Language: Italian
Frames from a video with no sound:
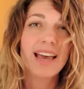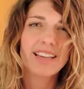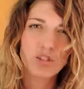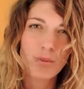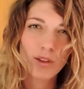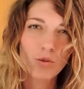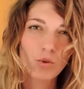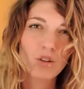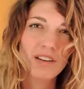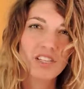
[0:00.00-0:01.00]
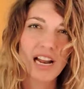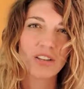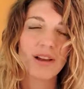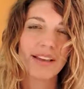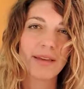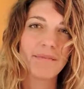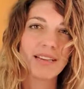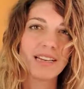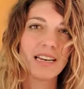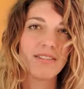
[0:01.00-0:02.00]
e soprattutto va scelto anche in
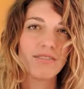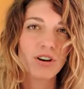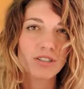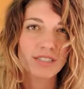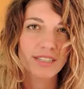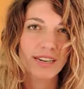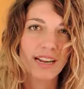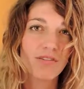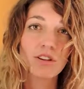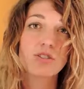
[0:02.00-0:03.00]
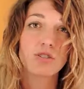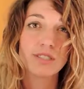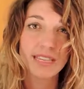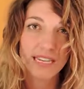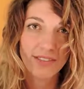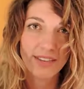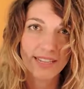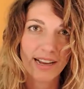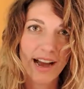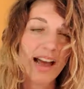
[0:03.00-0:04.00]
base vostre, al vostro stile di
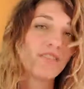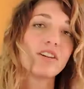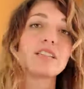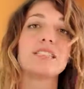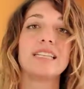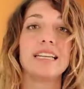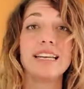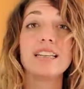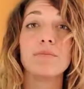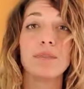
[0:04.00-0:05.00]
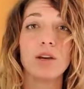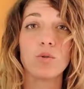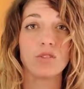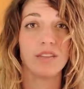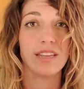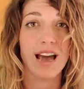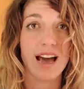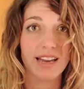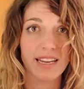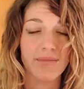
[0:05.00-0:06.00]
vita, ai vostri ritmi
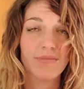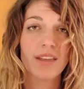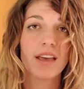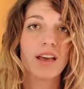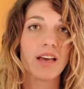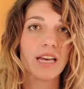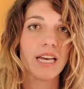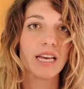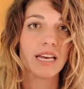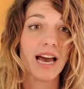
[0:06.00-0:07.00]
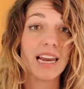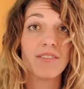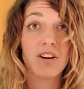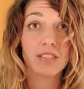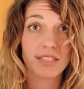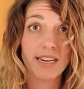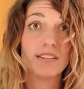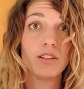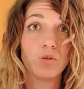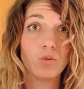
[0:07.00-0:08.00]
quotidiani, eh, alle vostre
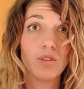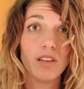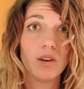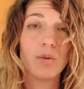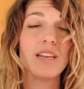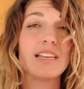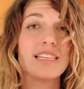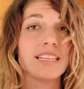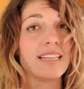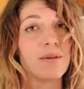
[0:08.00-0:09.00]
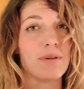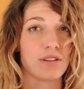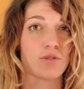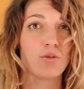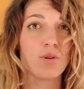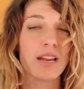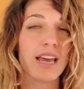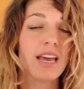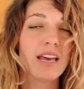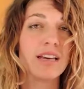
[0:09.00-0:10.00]
attitudini, quindi se siete
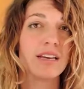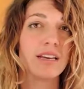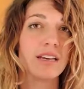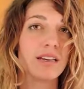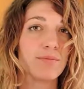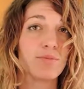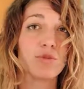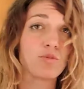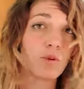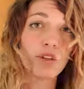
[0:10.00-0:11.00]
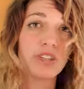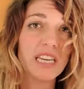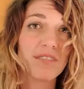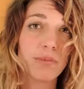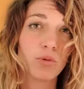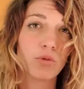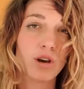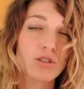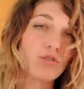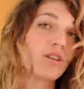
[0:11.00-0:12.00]
persone eh, più sportive
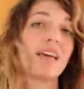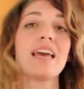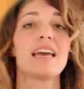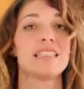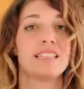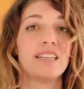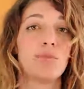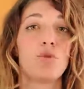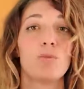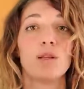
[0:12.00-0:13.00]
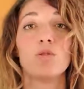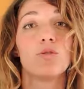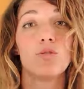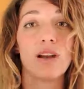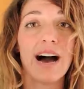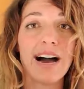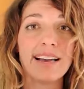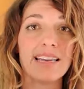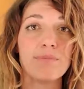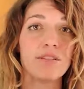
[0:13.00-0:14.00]
piuttosto che se siete più
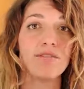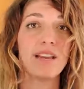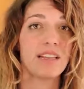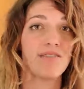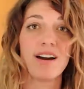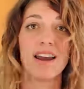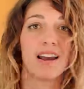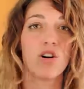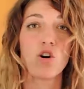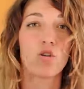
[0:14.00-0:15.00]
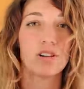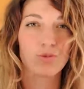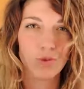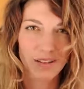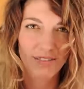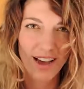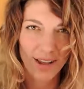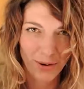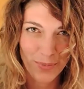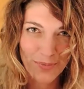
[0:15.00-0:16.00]
pantofolai e preferite fare le coccole sul
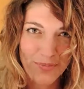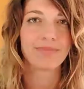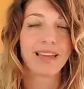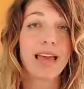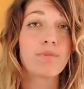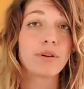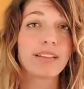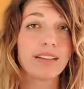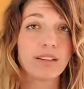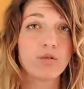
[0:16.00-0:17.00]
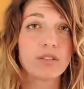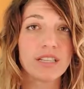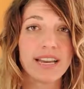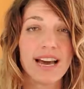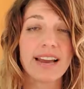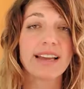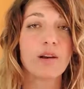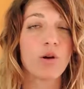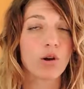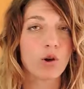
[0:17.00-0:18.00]
divano. È importante considerare anche
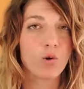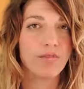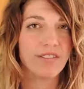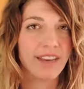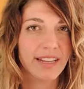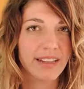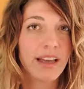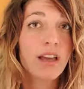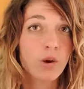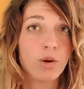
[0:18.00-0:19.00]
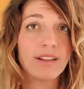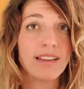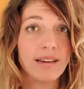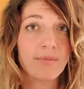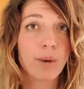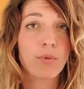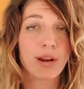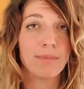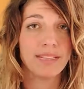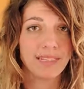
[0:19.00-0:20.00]
il luogo in cui vivete, quindi proprio
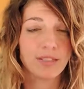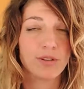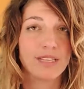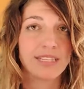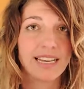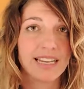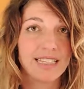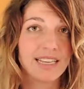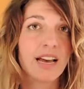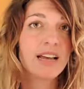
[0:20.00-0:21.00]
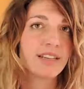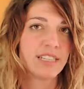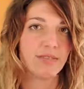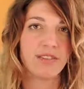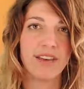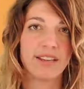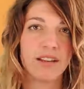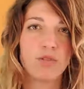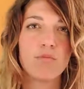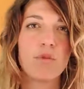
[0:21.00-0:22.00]
l'abitazione stessa, se
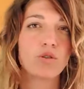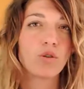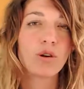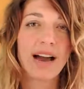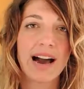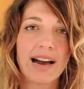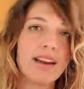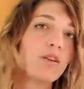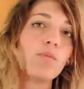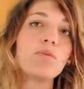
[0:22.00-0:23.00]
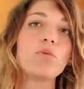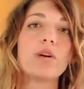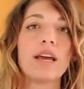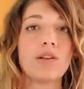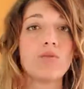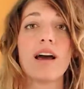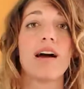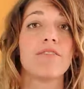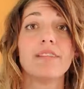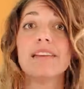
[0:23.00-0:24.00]
vivete in un monolocale oppure in
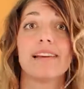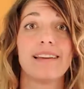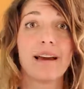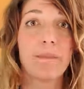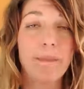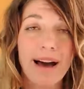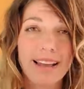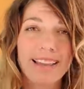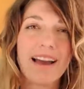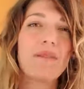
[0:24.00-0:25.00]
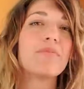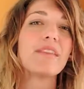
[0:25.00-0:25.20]
una villa in campagna